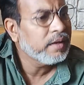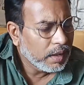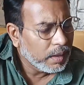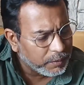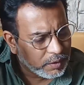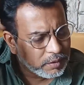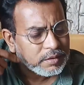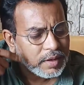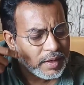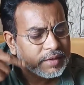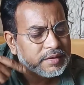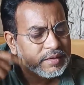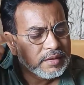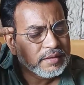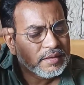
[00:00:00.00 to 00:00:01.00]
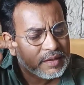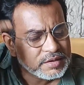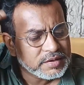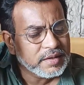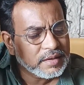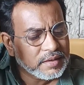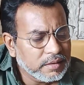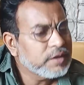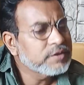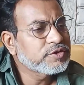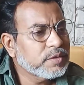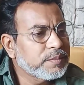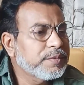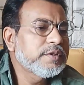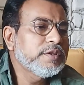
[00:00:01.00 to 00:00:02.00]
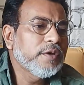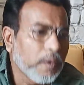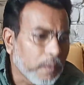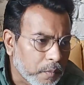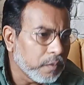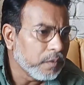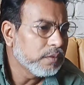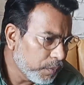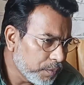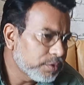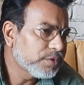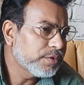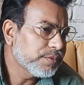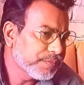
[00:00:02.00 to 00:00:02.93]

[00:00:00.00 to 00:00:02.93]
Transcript: আমিও তো একদিন দেশের রাষ্ট্রপতি হব হব তো